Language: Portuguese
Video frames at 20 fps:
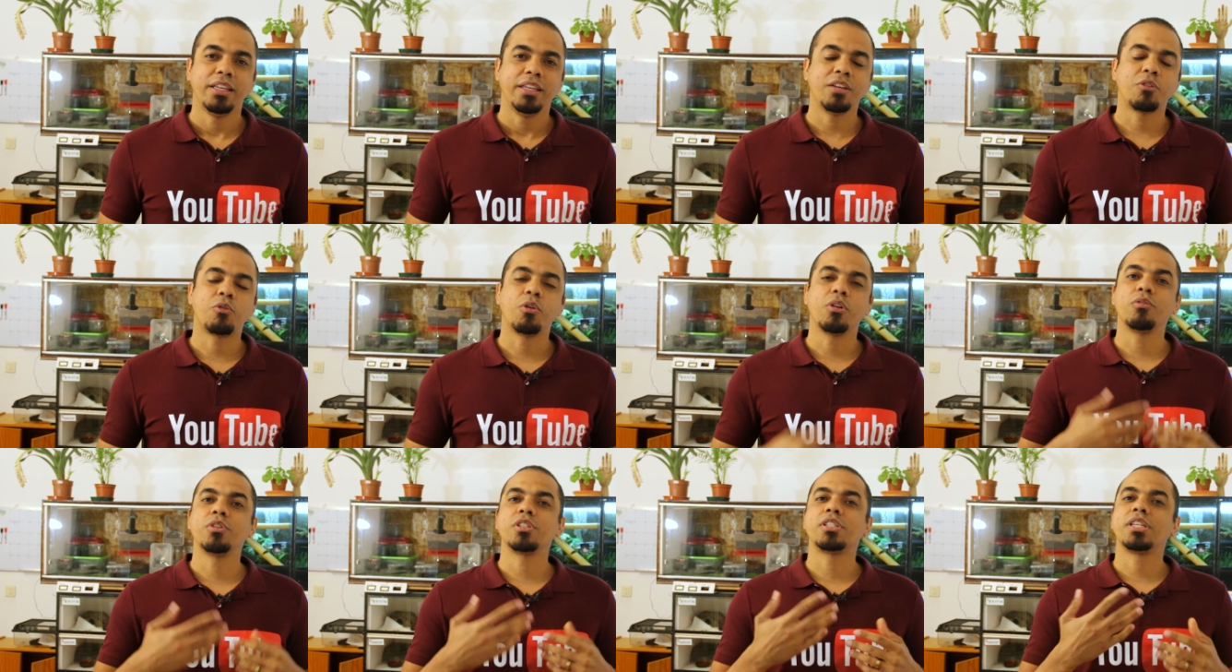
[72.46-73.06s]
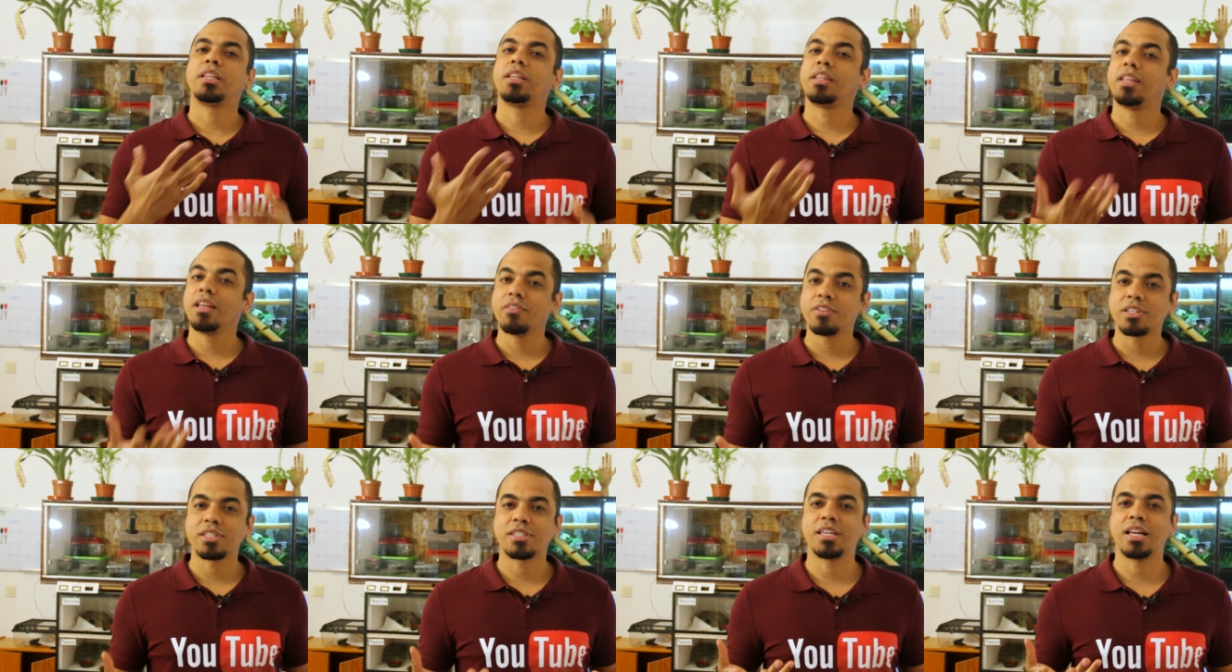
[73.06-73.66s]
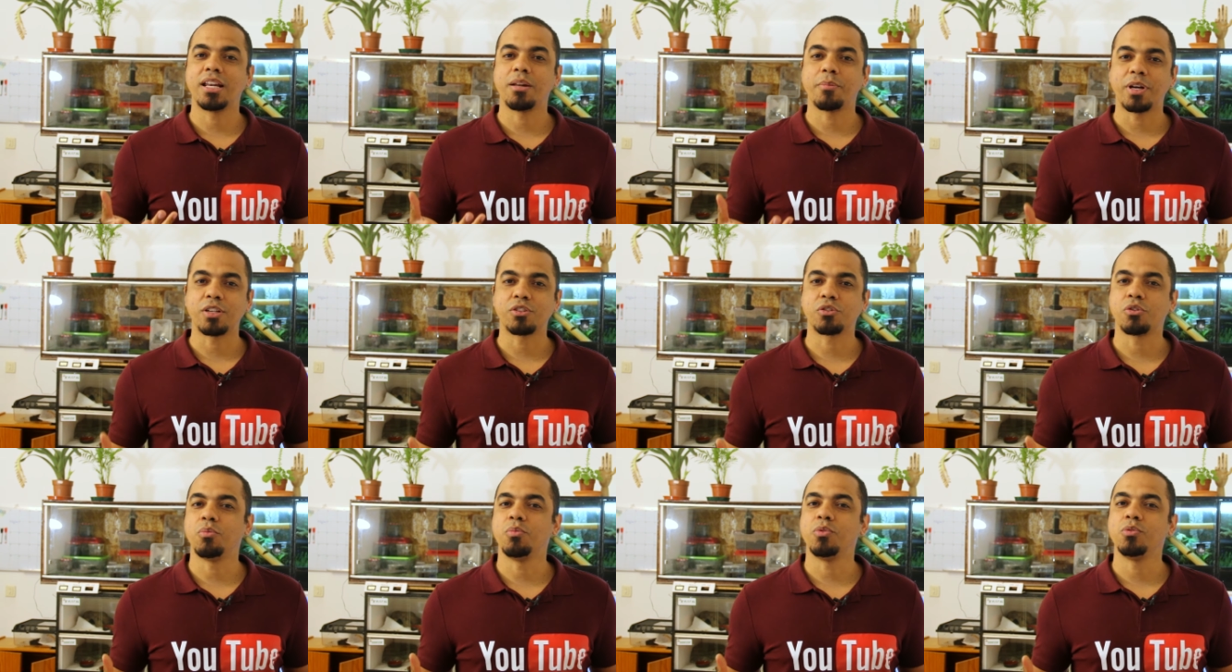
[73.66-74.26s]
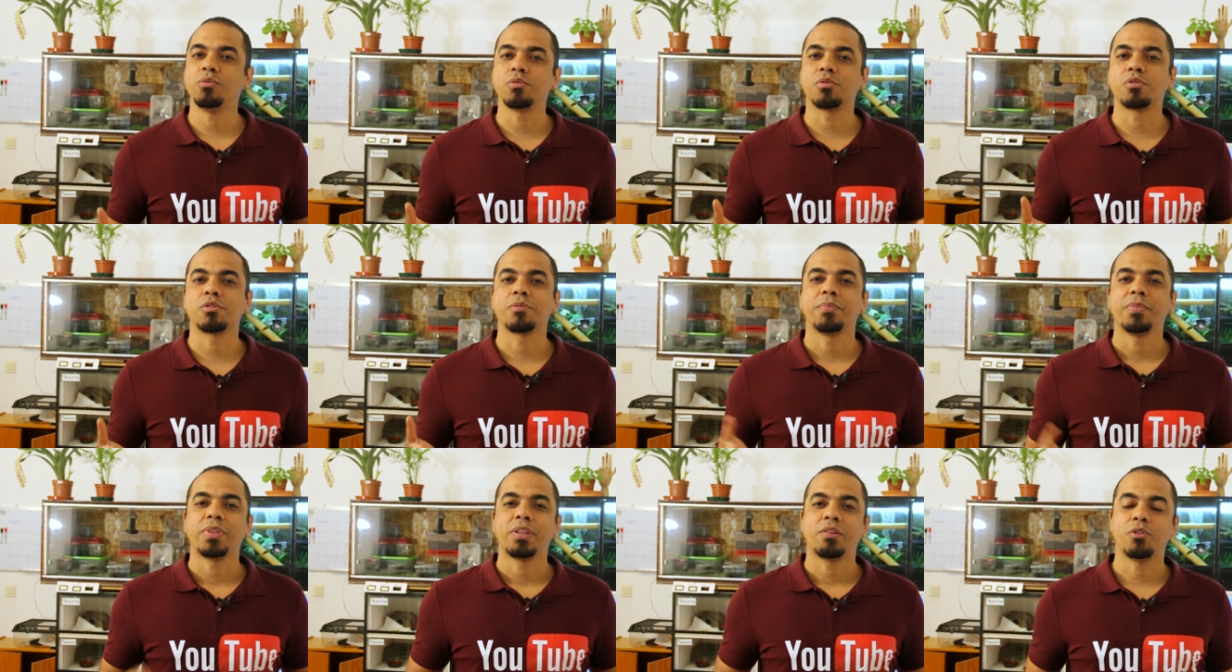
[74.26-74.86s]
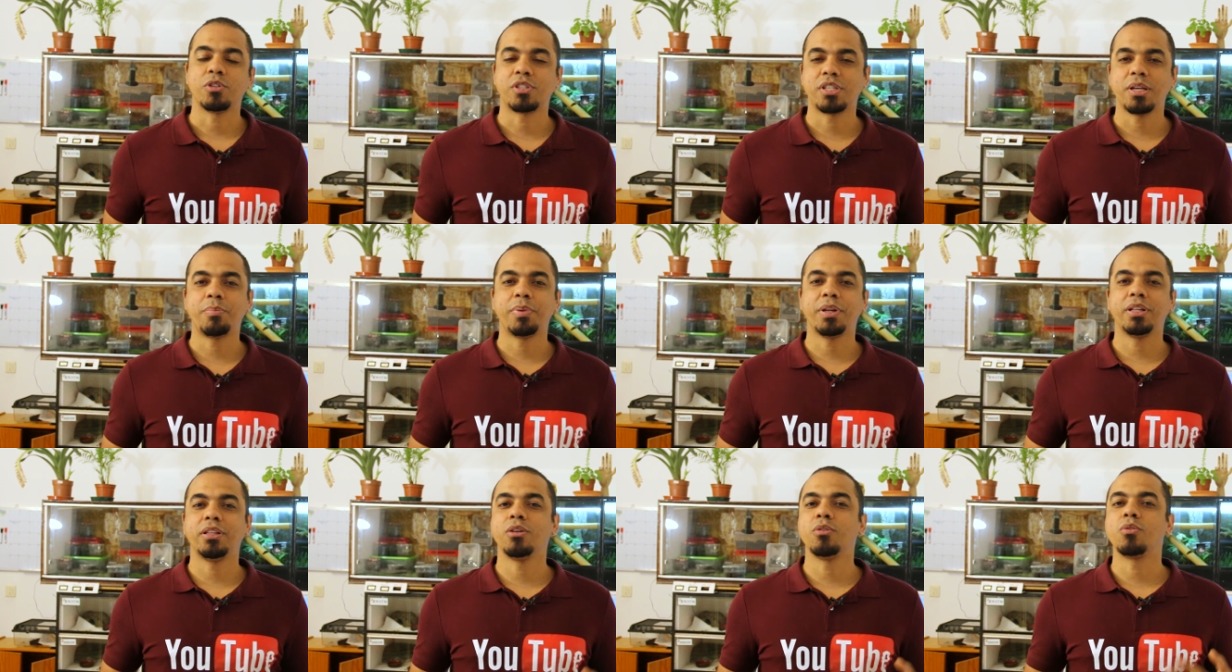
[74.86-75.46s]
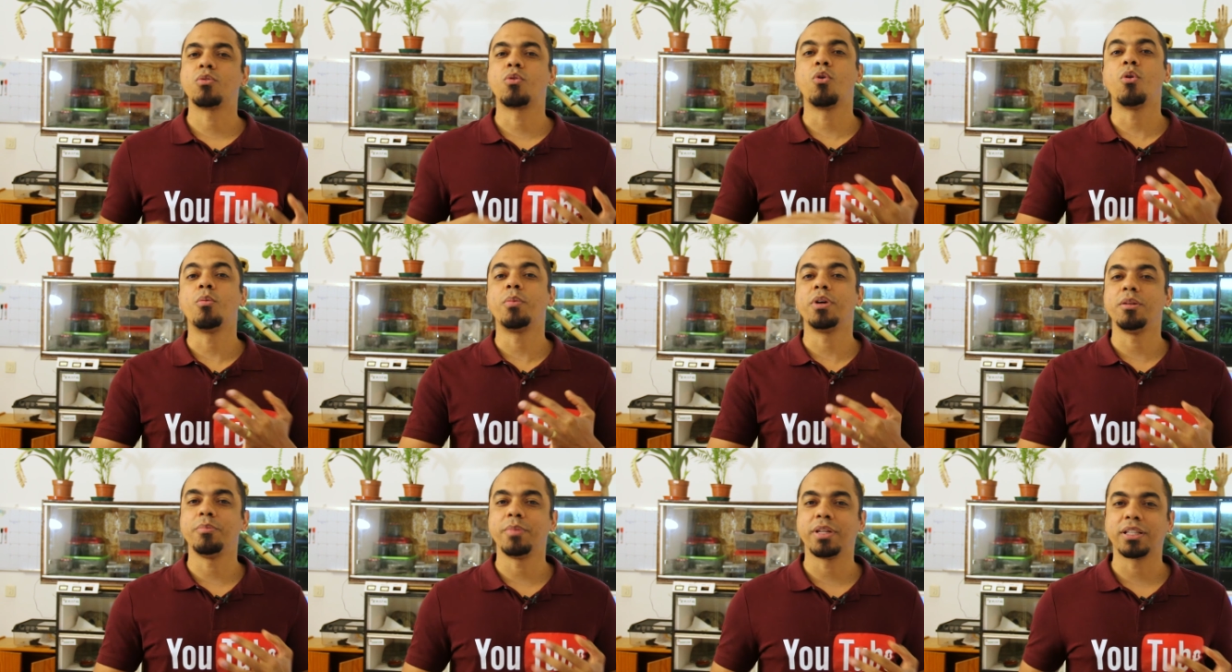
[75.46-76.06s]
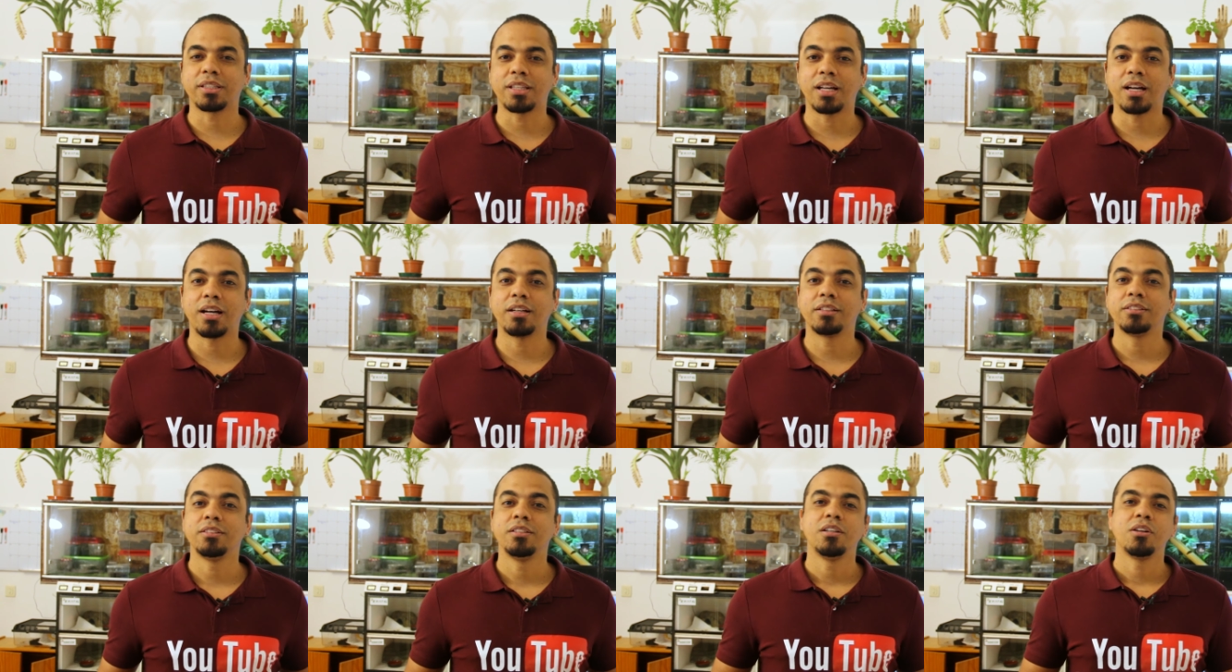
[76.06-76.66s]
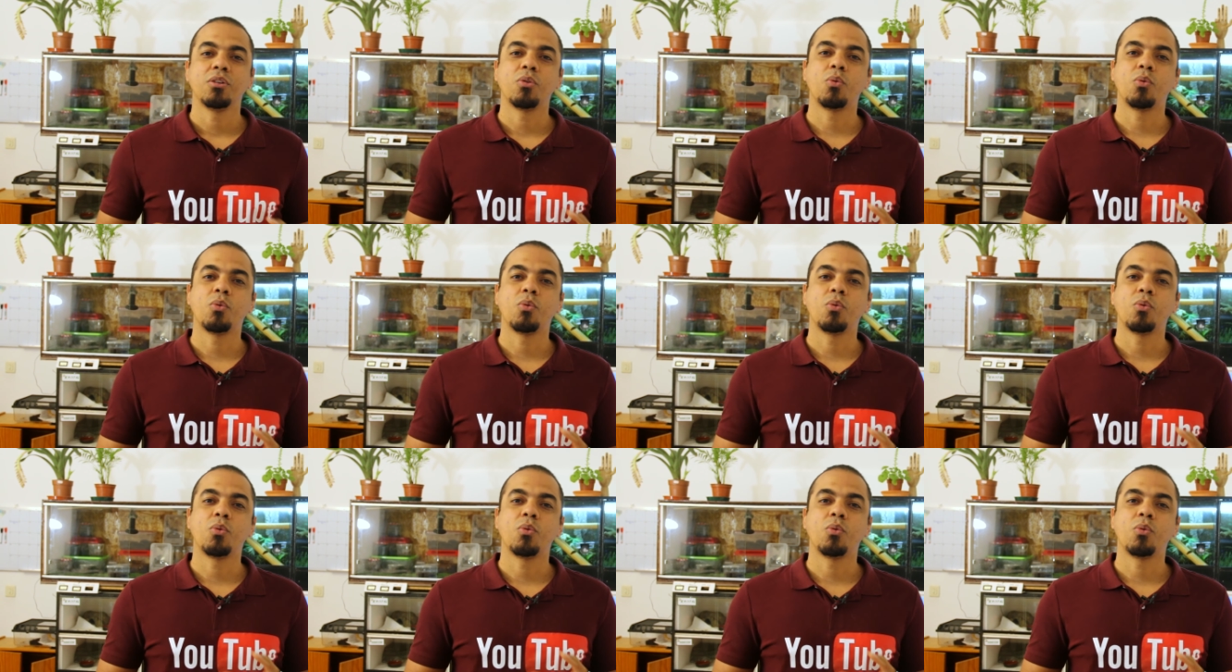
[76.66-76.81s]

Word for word: E quando você teve esses animais comuns, você aprendeu como alimentar,